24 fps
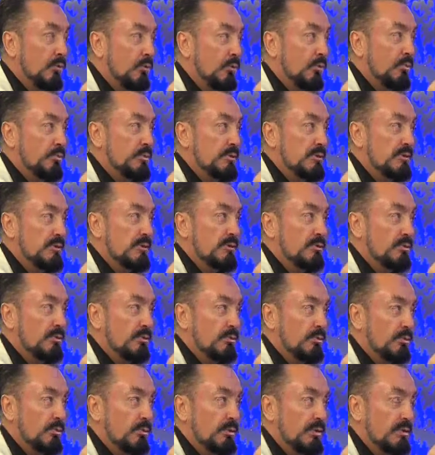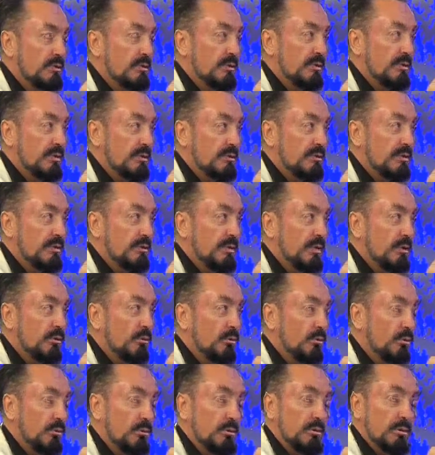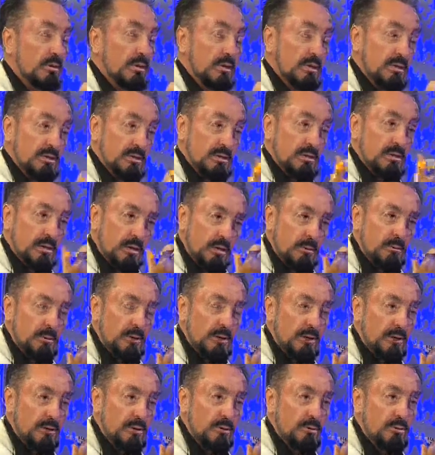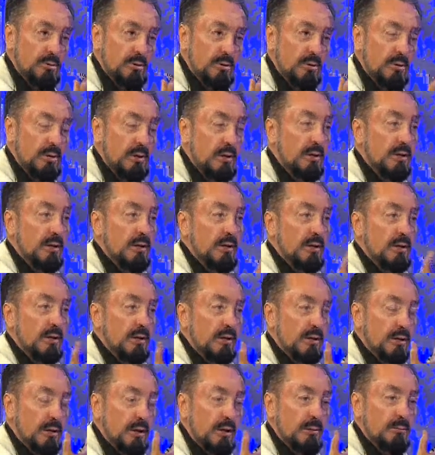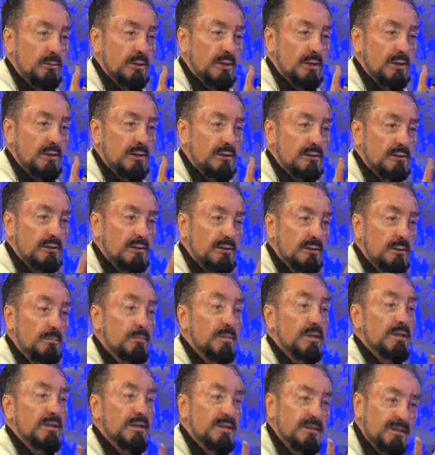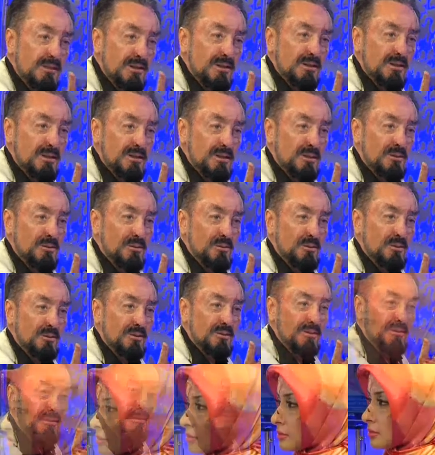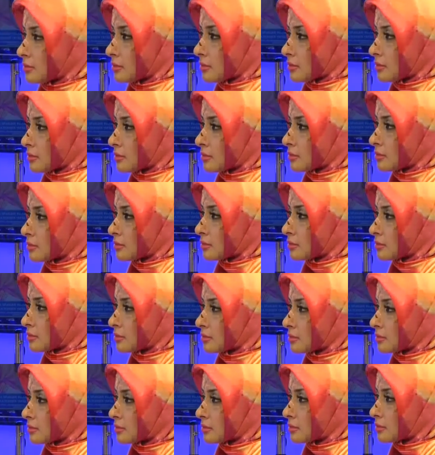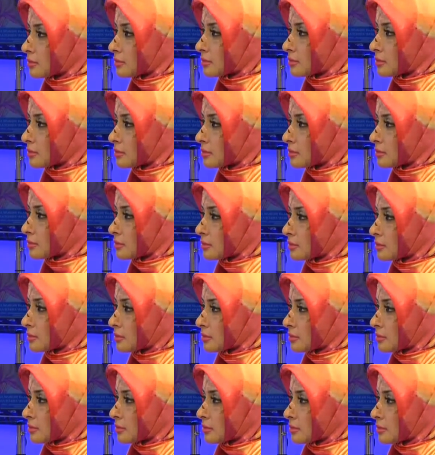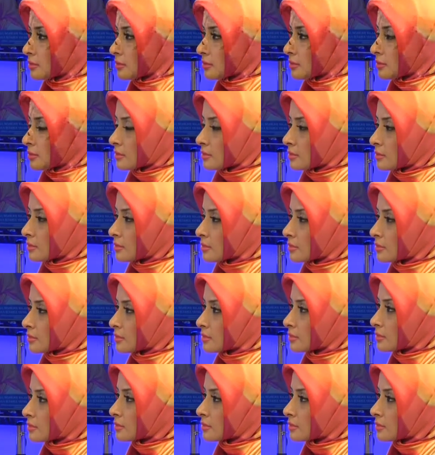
o pislik dolu yazılar yazarken onun içi kalbi kararıyor. Kalbi karardığında bedeni de kararıyor hücreleri kanserleşir, yüzü